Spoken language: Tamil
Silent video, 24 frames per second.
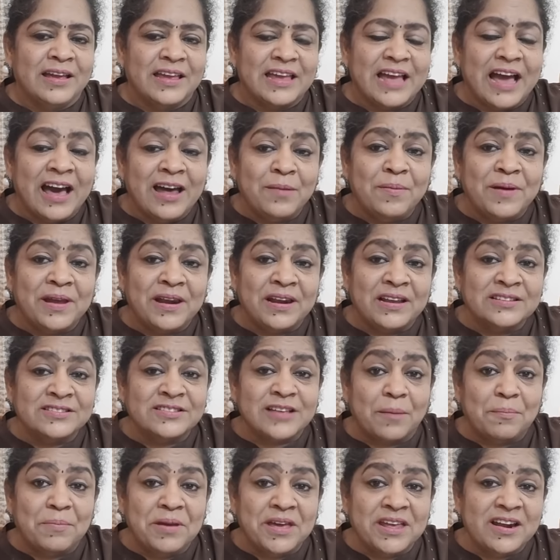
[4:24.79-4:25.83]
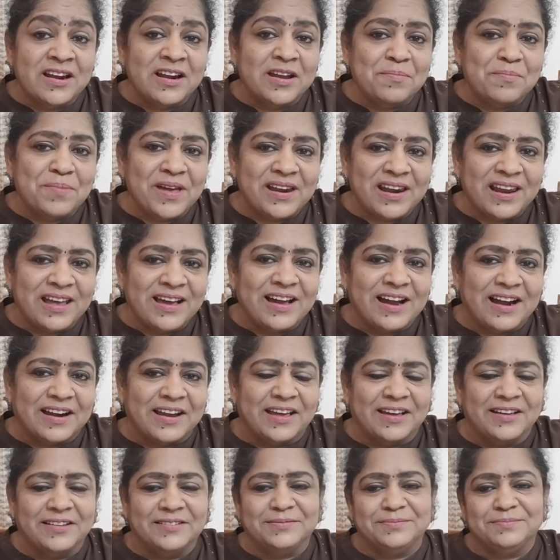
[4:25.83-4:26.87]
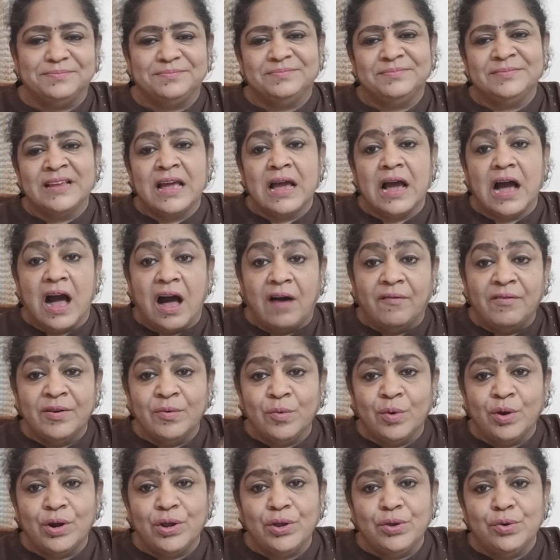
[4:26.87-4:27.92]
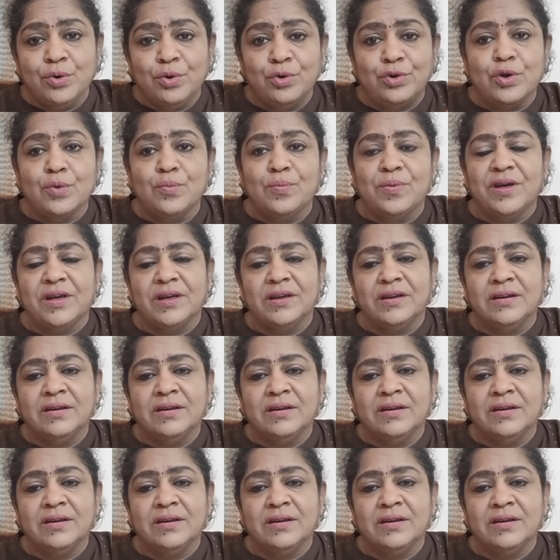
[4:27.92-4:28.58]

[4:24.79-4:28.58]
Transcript: யார் பேரில் சபீர் அலி பேரில் கடை அவன் ஒரு யூடியூப்பு